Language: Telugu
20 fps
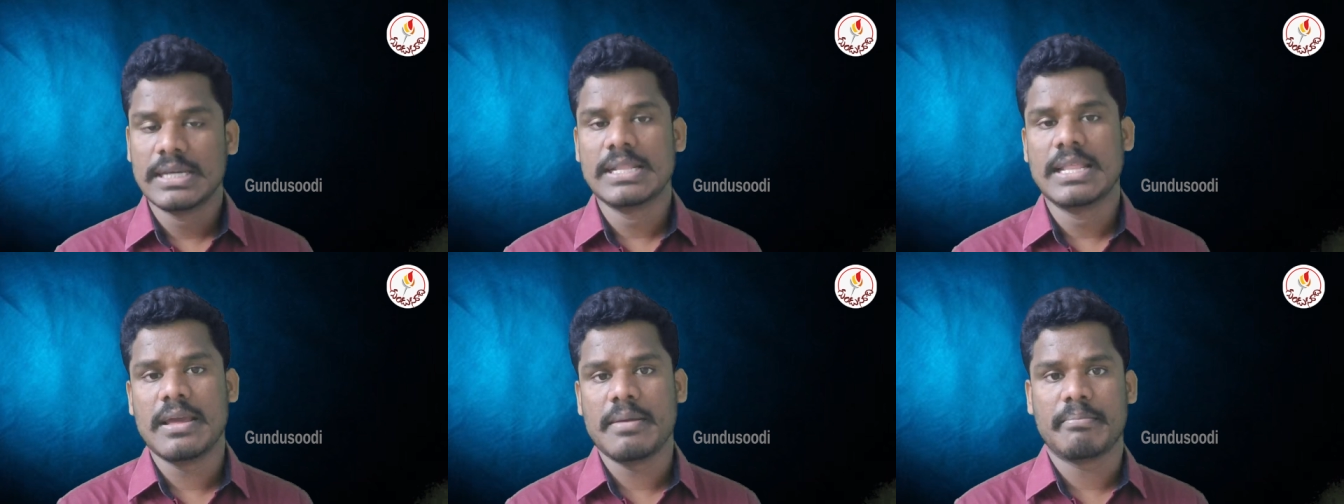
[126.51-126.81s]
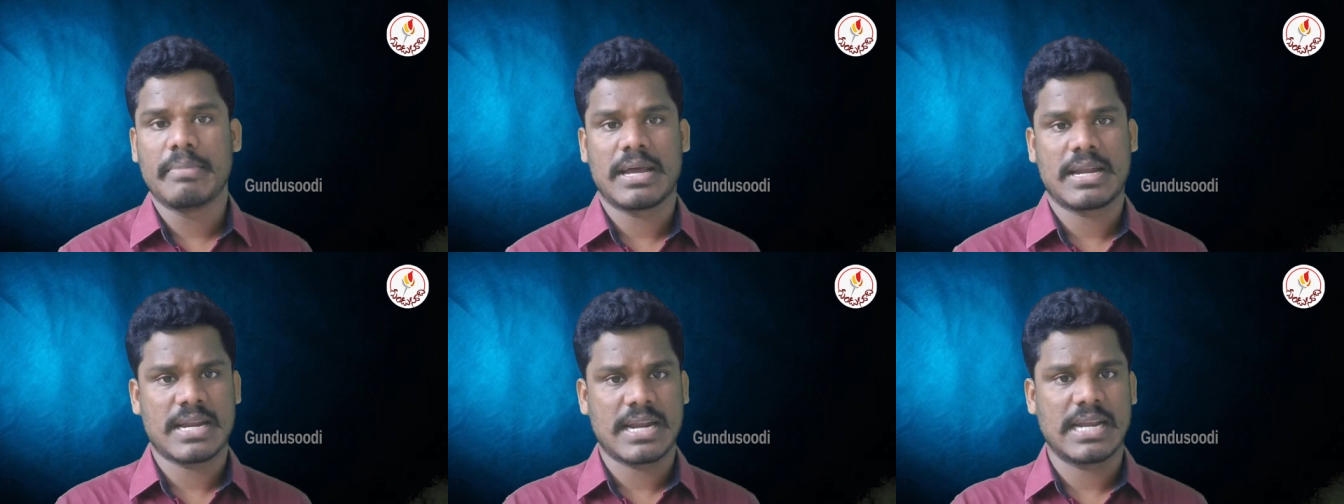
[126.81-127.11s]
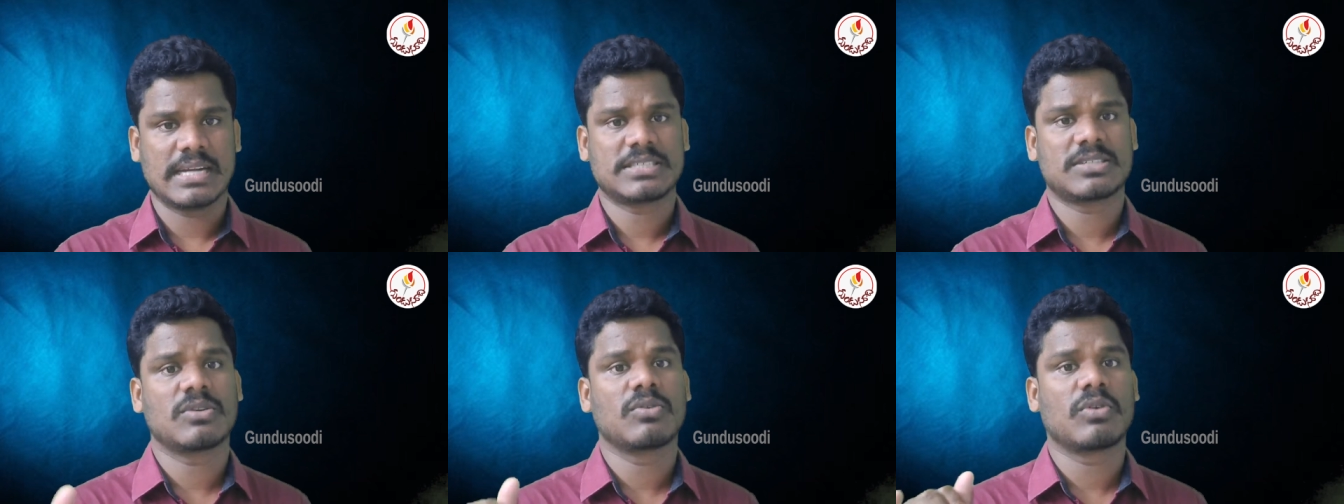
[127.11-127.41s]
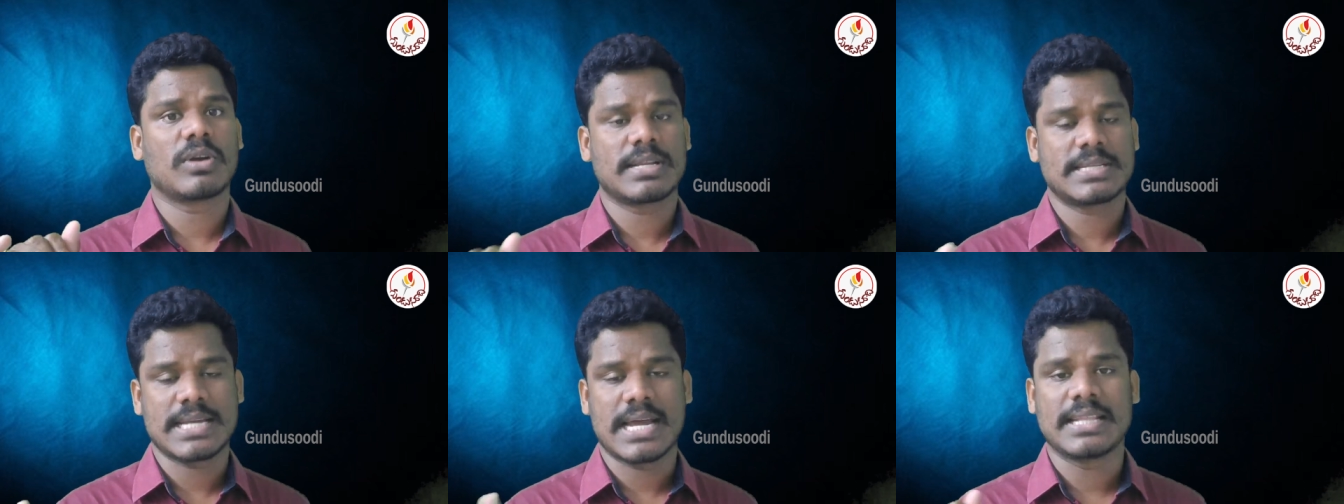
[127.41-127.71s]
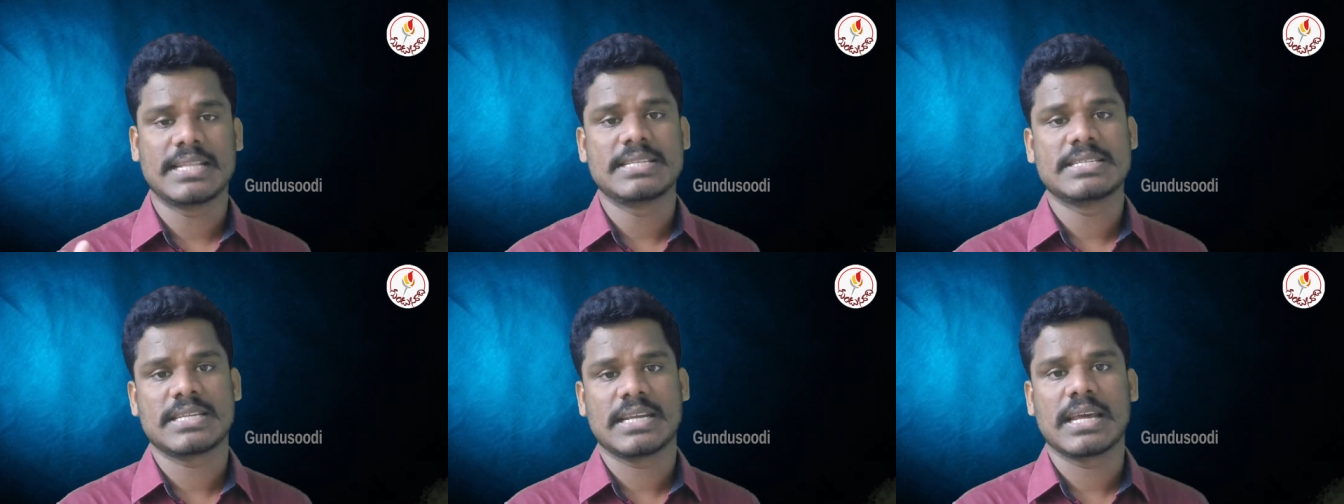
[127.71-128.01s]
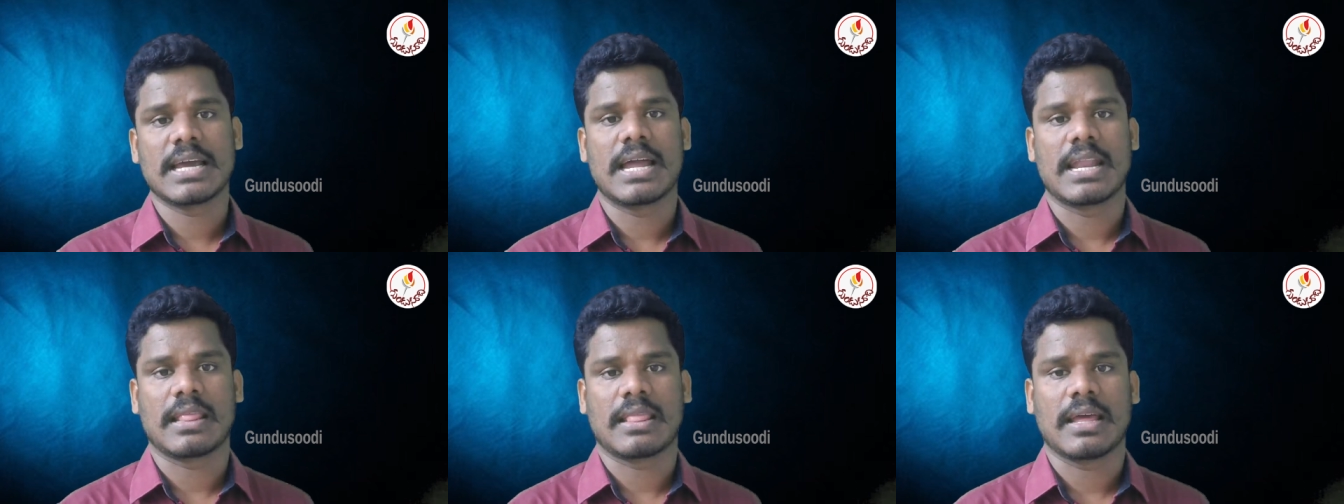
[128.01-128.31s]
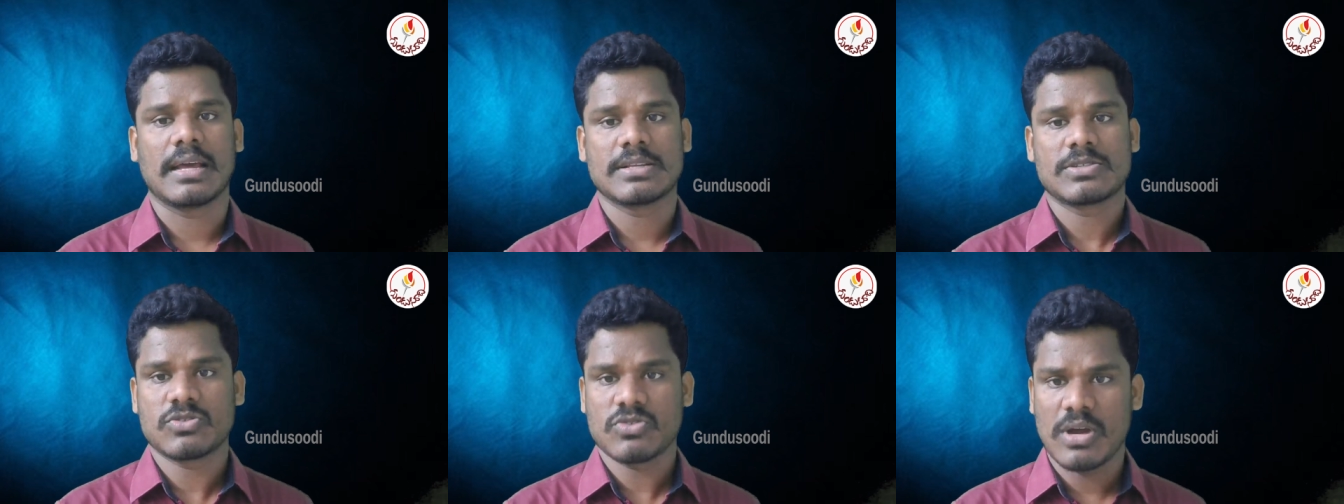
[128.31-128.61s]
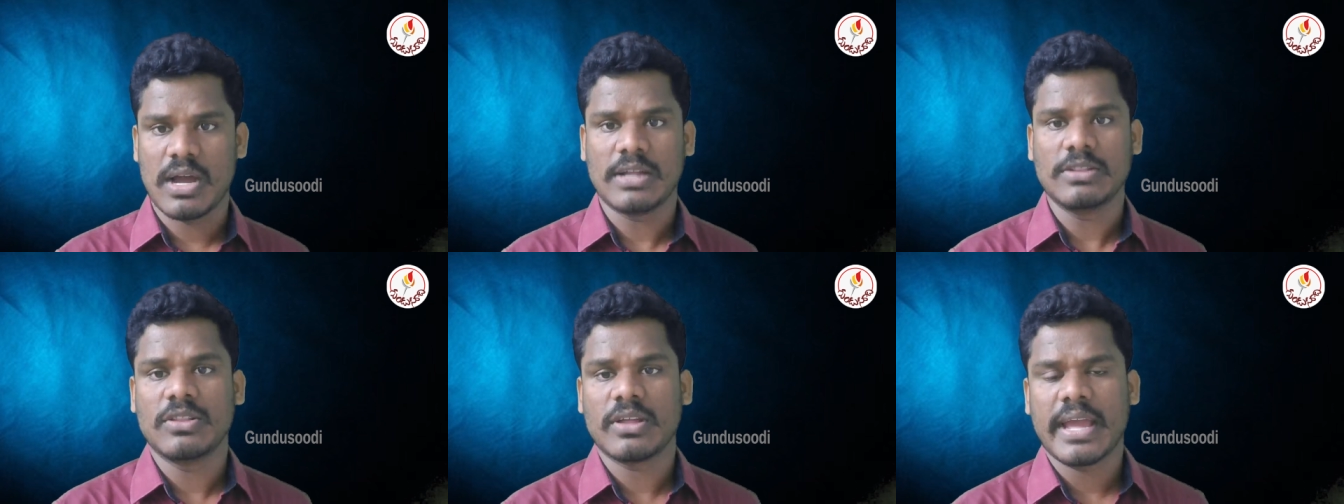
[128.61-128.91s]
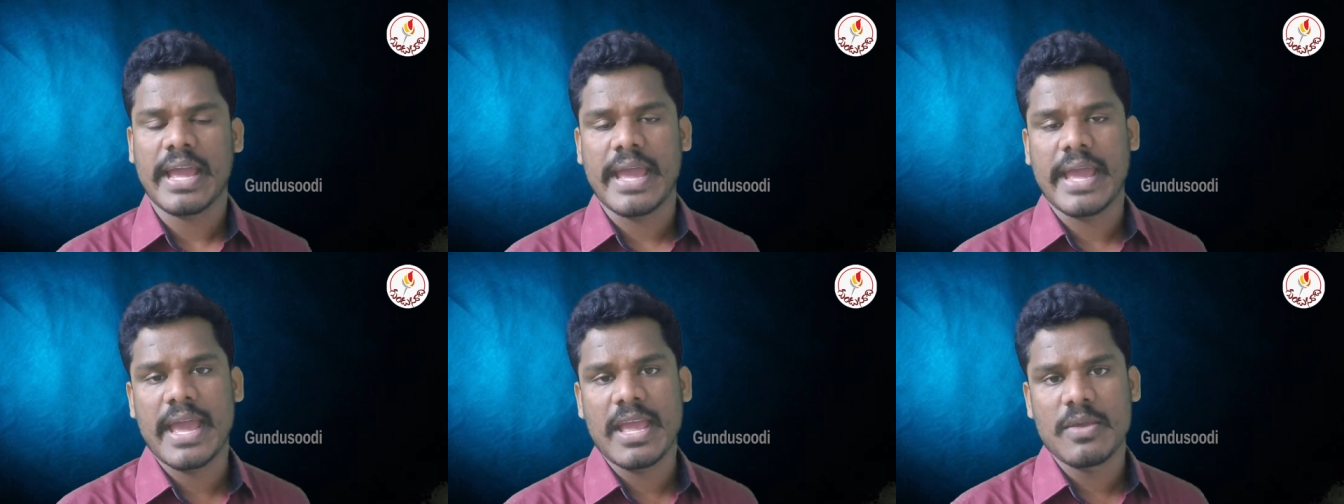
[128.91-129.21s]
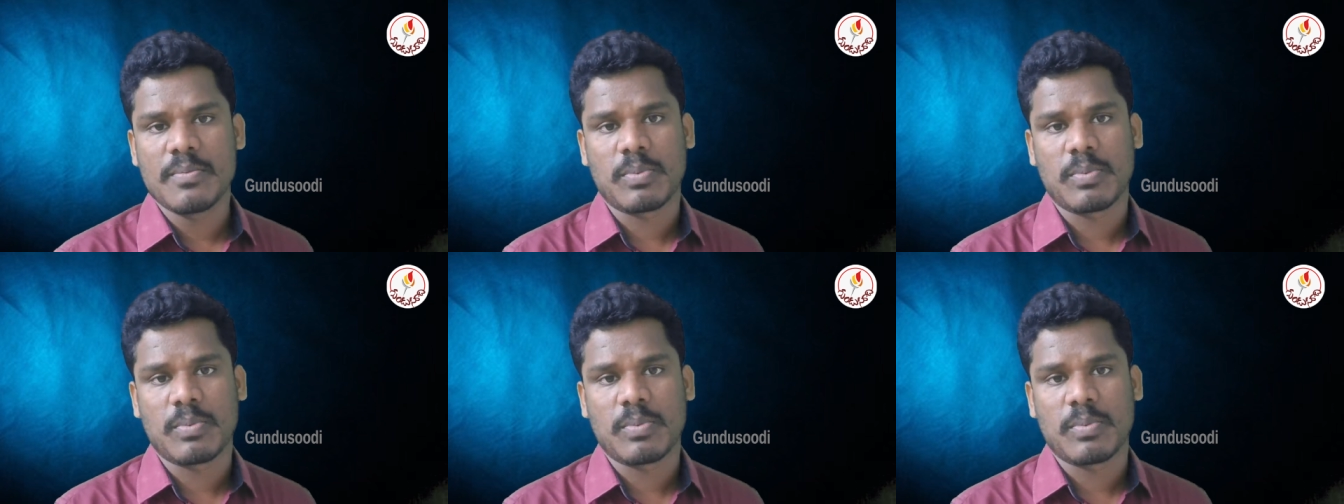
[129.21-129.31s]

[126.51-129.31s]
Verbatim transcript: ఇది మన రాష్ట్రం కూడా సాధించిన ఘనత సో అందుకే